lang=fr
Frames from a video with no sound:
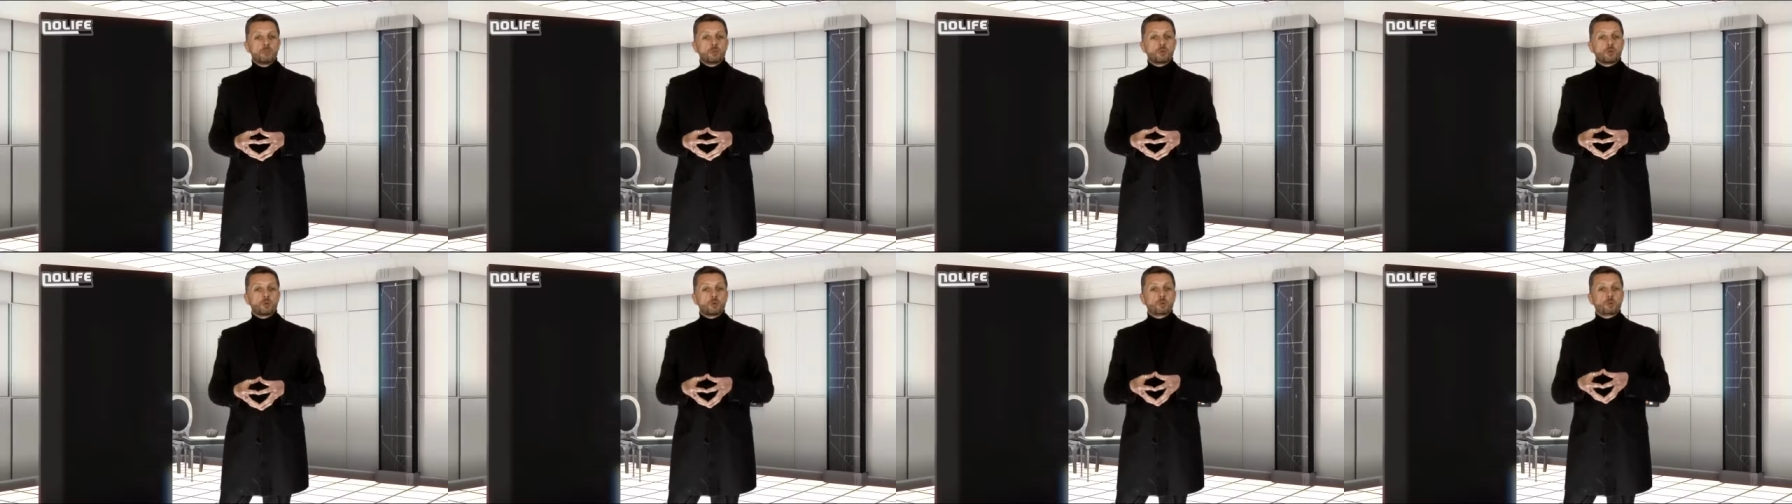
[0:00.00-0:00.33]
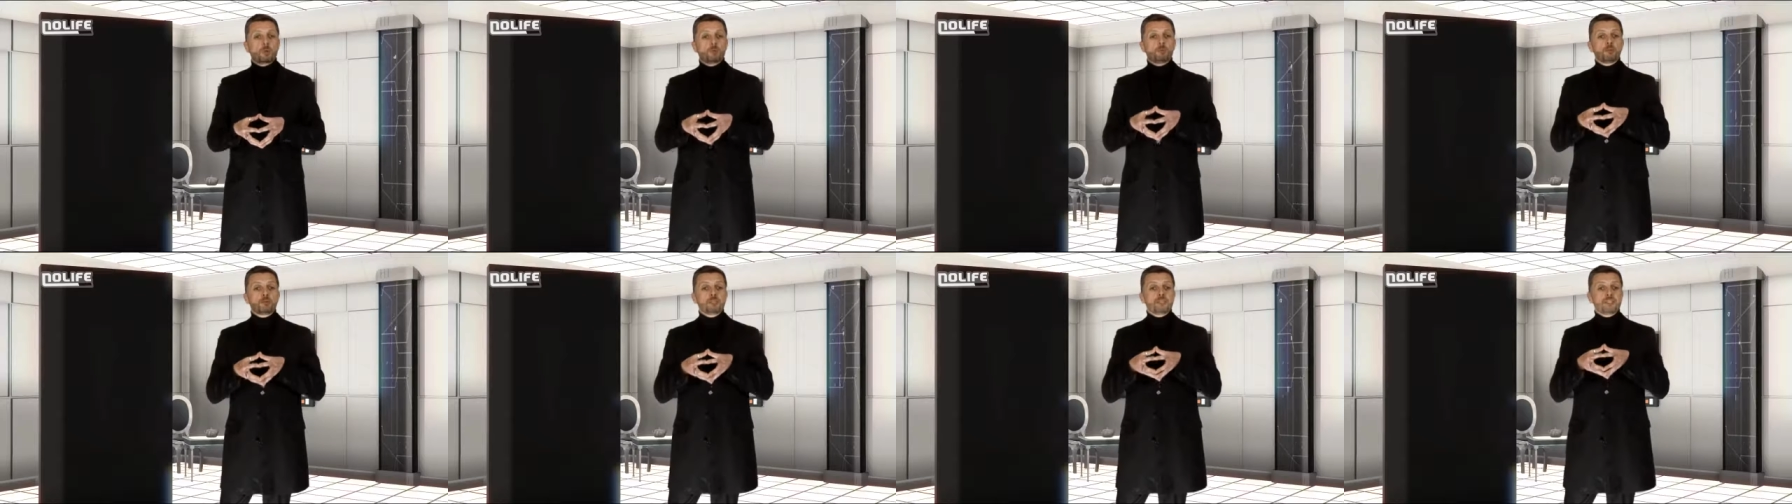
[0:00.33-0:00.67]
pour leur
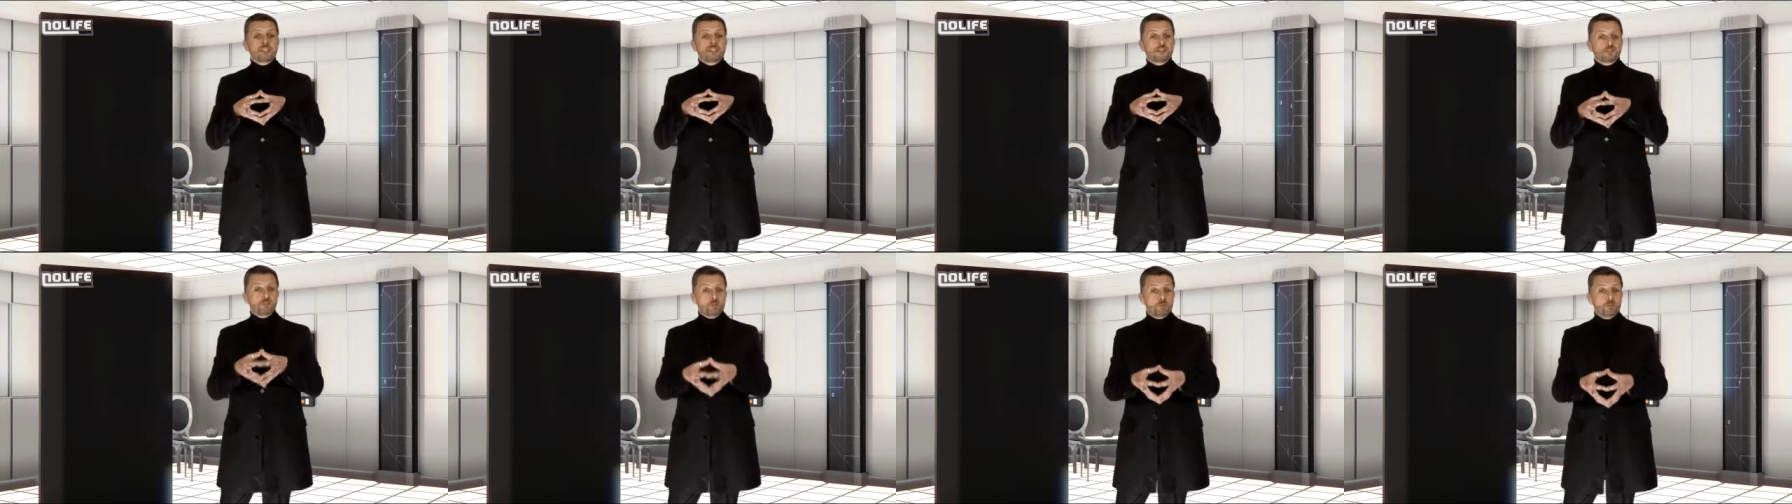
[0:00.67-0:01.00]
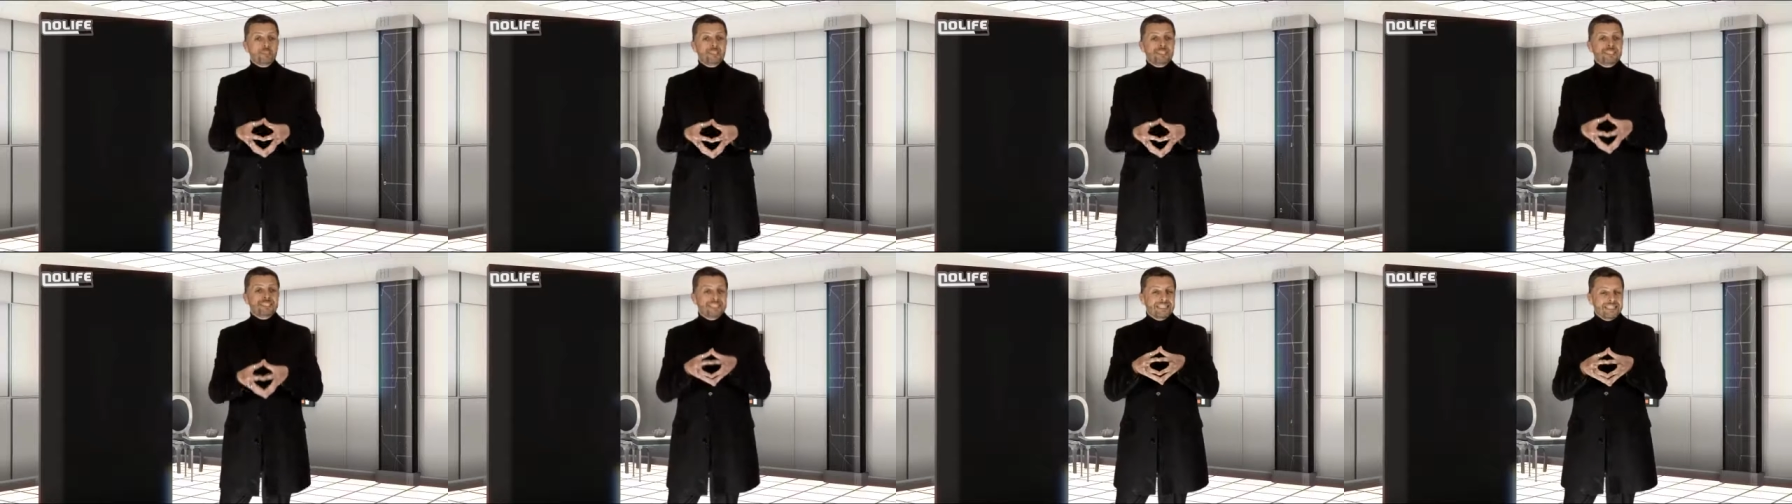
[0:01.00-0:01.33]
proposer des
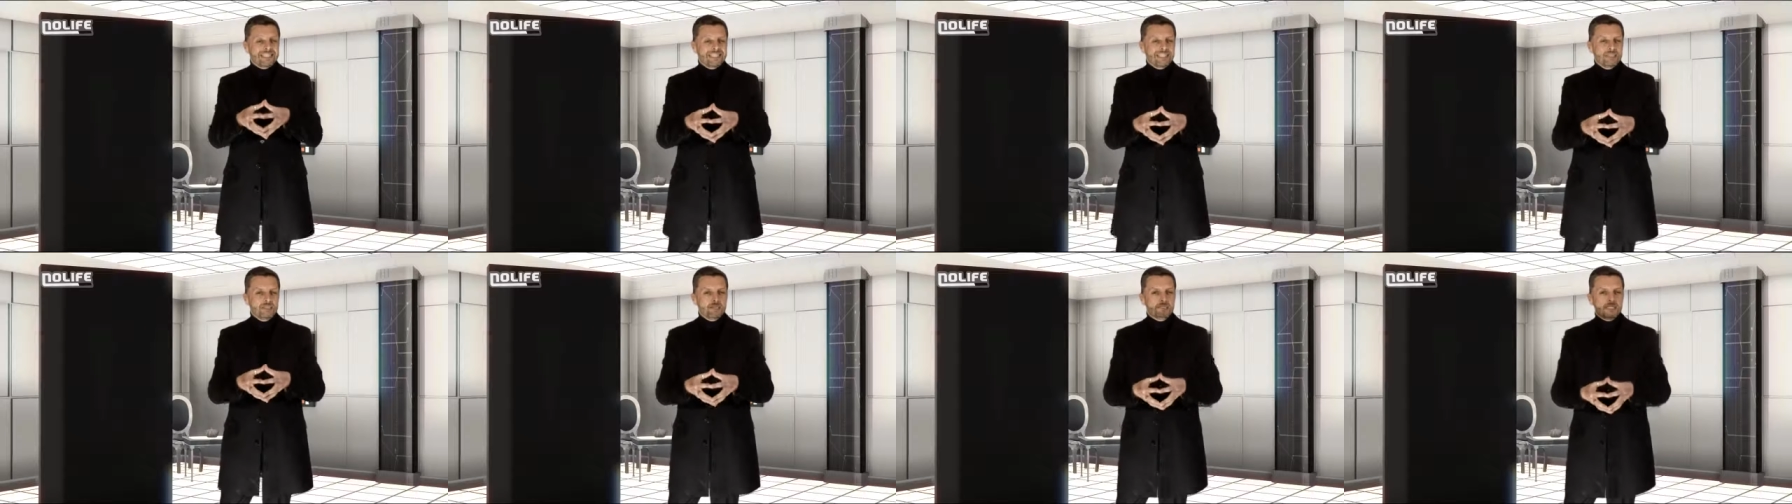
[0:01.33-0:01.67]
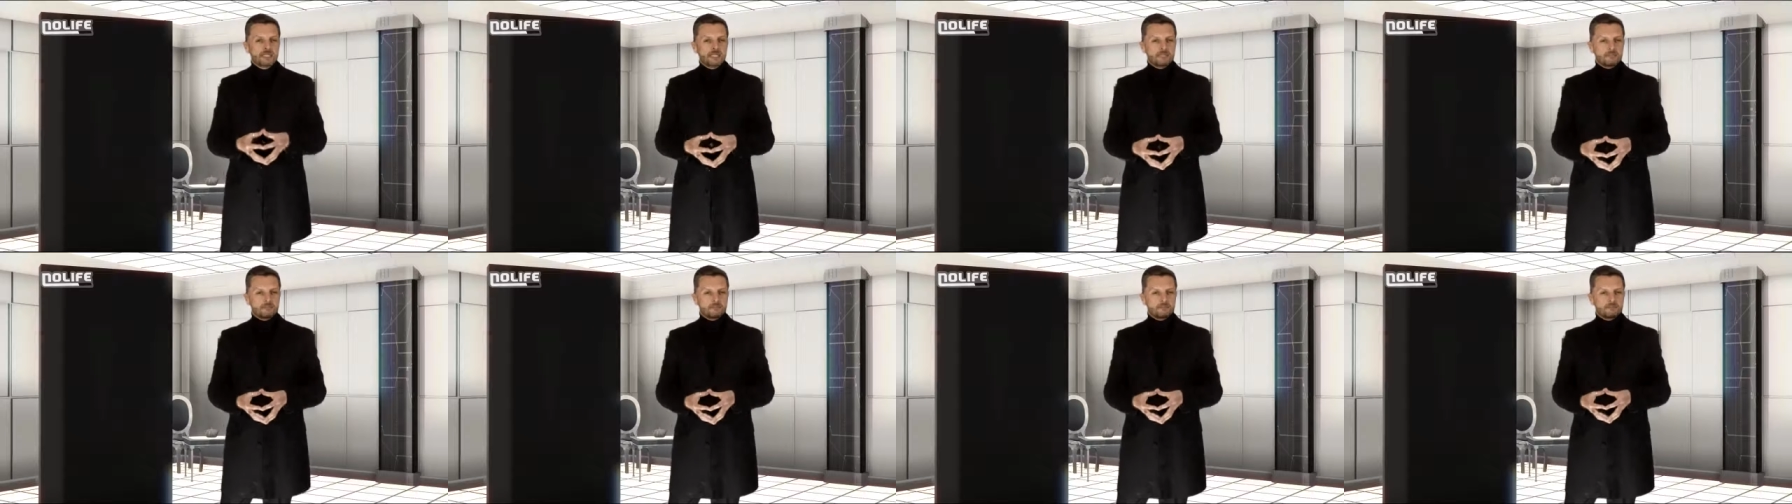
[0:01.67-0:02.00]
publicités ciblées.